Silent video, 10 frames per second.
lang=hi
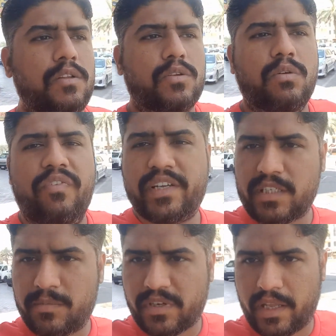तो फर्स्ट
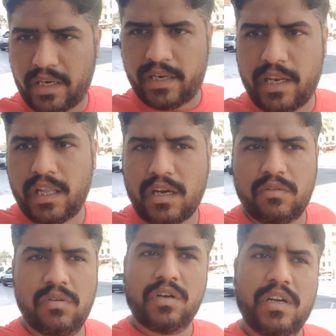टाइम ट्राई करने लगा
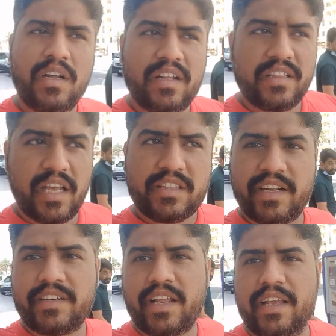हूँ देखते
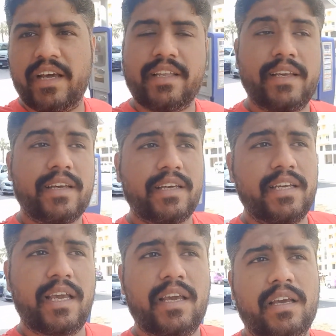हैं ट्राई करके कि
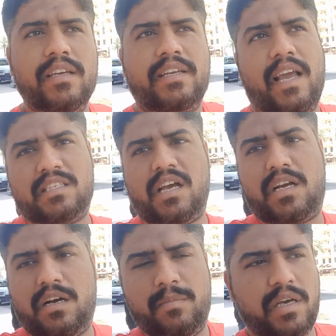ये कैसा
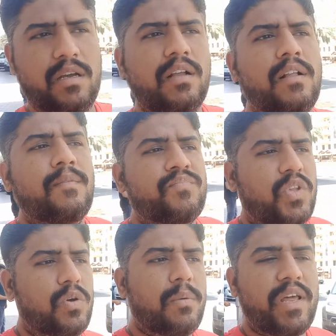काम है
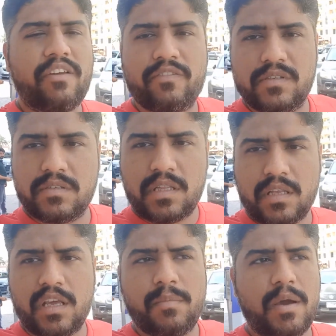क्योंकि मैंने
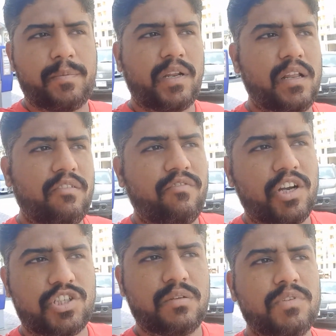ज़िंदगी में अपने ना
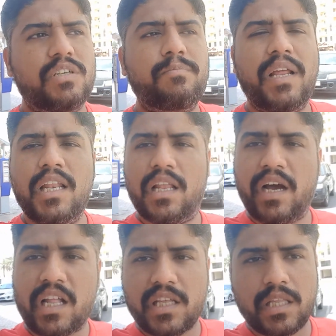वॉशिंग मशीन पहले
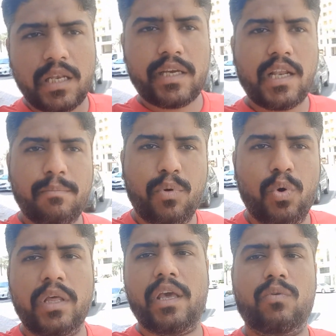लगाता था लेकिन अब
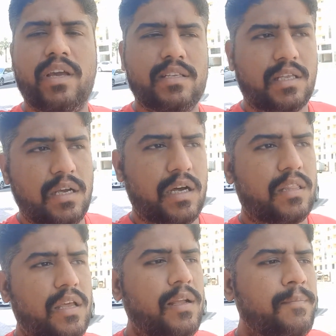भूल गया हूँ कैसे
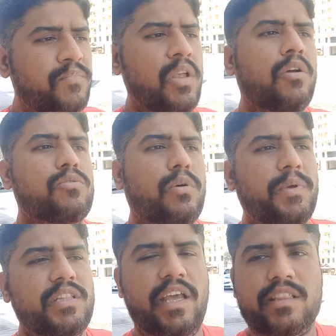लगाते हैं तो
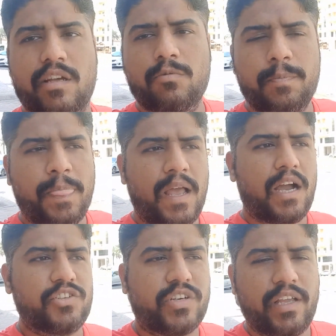अभी देखता हूँ
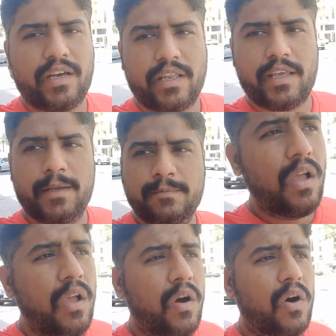आज ट्राई करके
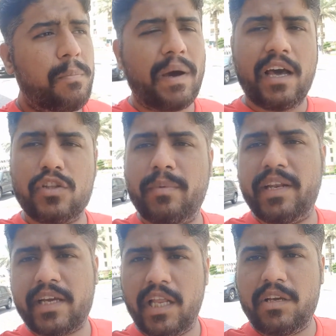और बाहर तो मैं
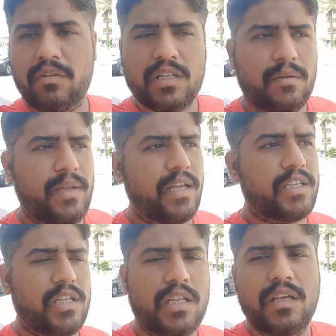निकला ही हुआ था मैंने कहा
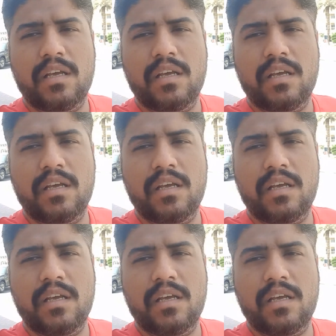चले